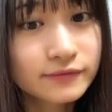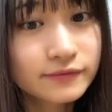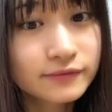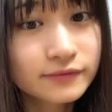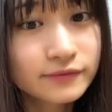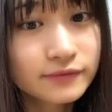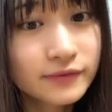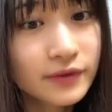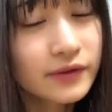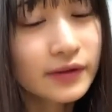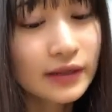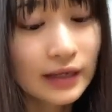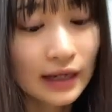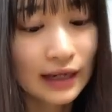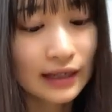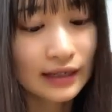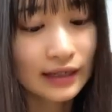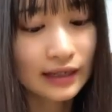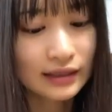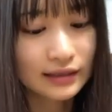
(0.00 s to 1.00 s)
東京あ
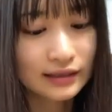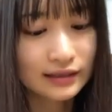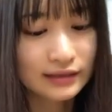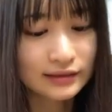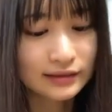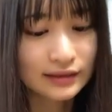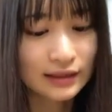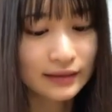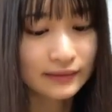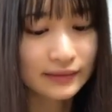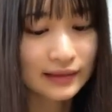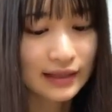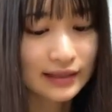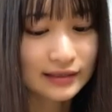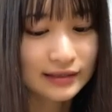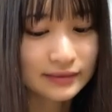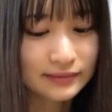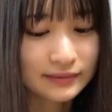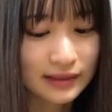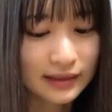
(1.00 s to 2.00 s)
りがとうございます。大丈
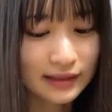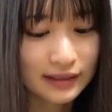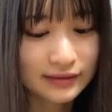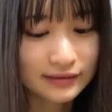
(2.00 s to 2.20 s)
夫ですよ。